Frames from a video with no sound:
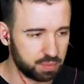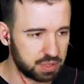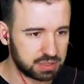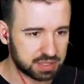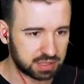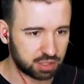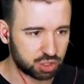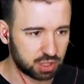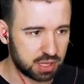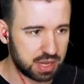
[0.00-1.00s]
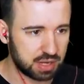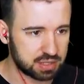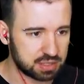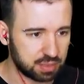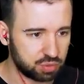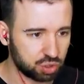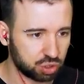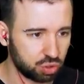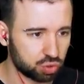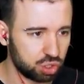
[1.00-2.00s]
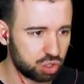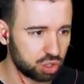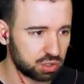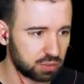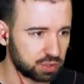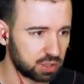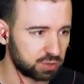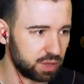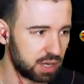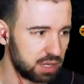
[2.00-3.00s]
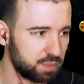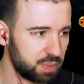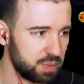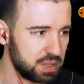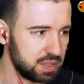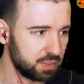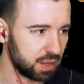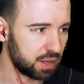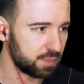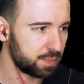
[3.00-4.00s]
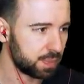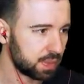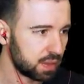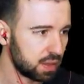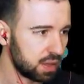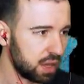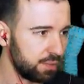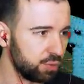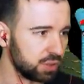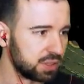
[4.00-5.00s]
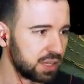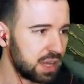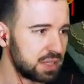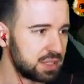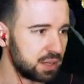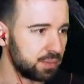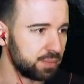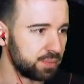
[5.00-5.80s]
Мы недостаточно наелись. Нам что-то нужно еще. Так, вот эта тварь непобедимая. А вот эти...